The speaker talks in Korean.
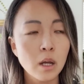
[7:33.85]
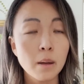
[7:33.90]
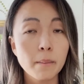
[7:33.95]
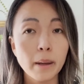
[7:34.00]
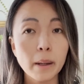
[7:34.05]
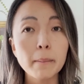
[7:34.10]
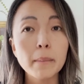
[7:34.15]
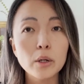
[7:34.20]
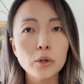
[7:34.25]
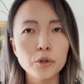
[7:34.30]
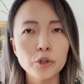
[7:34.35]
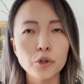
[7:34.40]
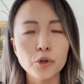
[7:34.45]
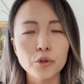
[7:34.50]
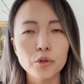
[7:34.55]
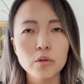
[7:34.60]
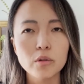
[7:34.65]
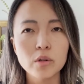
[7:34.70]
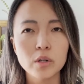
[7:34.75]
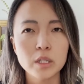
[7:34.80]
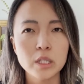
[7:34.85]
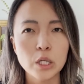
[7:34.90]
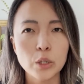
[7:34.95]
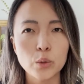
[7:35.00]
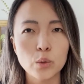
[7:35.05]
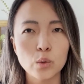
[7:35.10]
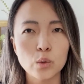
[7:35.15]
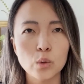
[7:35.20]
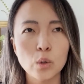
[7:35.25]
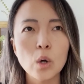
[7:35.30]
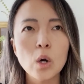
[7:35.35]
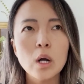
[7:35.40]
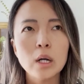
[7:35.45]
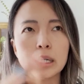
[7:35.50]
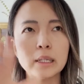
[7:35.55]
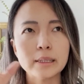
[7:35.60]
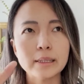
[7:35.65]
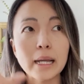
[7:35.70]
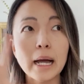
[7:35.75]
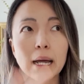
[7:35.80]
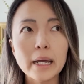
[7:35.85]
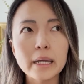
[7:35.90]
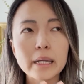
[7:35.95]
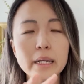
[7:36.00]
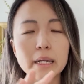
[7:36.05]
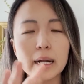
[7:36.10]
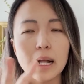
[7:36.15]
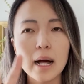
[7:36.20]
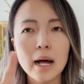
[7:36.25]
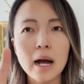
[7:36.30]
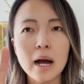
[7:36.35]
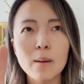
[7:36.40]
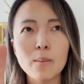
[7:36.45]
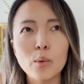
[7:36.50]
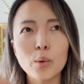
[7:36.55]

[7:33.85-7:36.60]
100만 원이거든요 그 재료 그 타일이랑